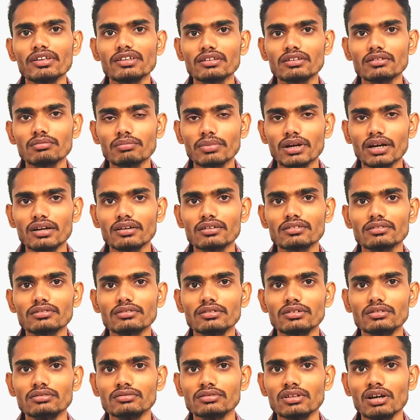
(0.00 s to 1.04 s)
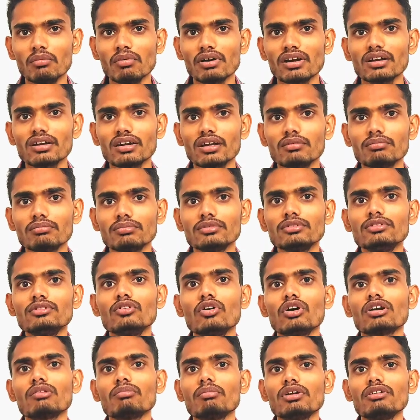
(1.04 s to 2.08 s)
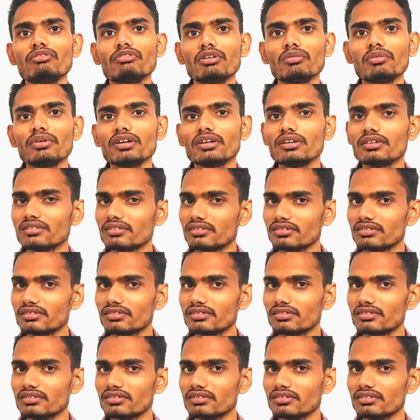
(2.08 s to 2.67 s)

वैसे तो फ्रेंड्स हमारी लाइफ नॉर्मल वे में